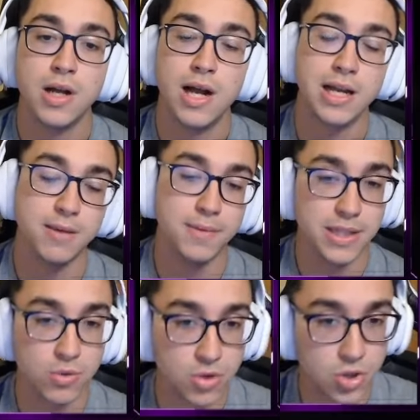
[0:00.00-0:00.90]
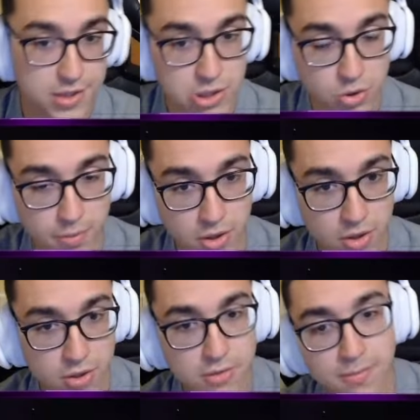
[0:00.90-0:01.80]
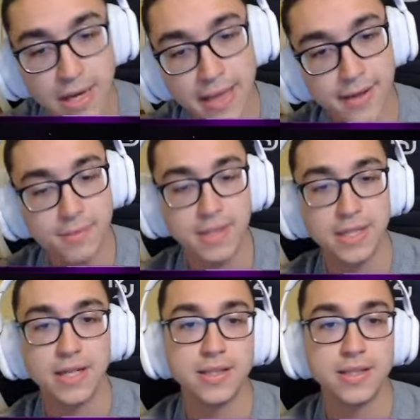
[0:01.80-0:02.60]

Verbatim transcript: Aquí meteré un corte, supongo. Madre mía,